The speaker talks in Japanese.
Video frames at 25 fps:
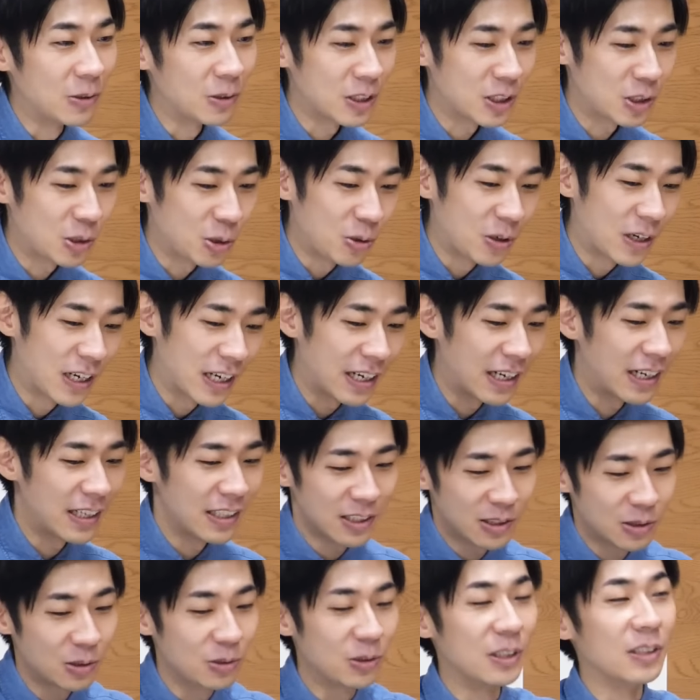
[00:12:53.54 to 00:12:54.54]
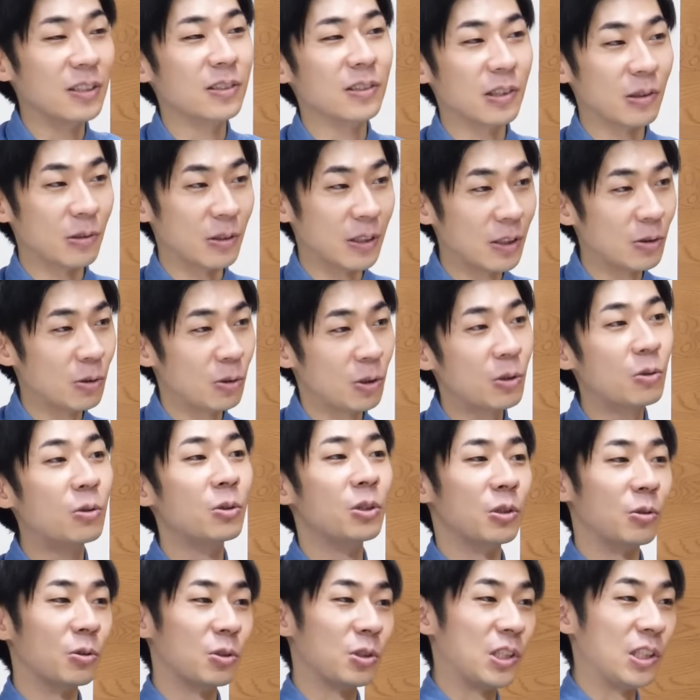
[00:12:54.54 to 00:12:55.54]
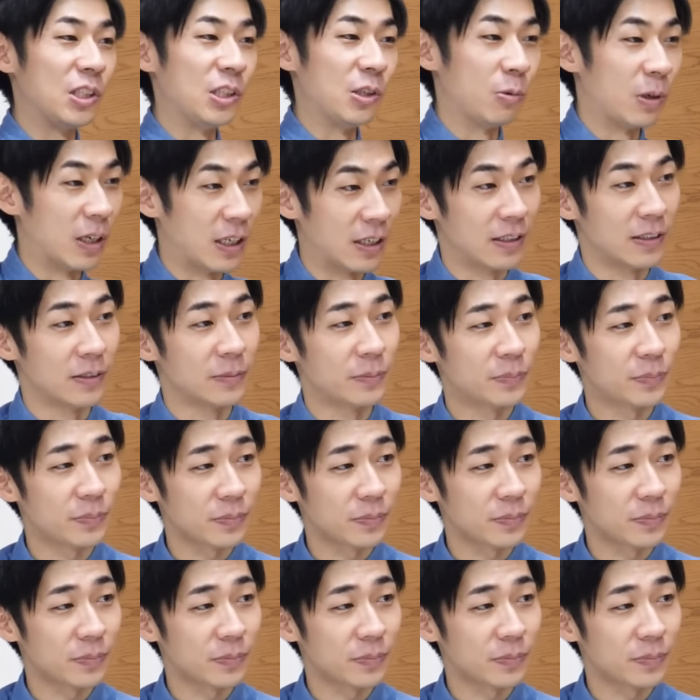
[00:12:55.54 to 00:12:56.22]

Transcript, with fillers: いろんな障害がありそうですけどね、乗り越えてほしいわ、は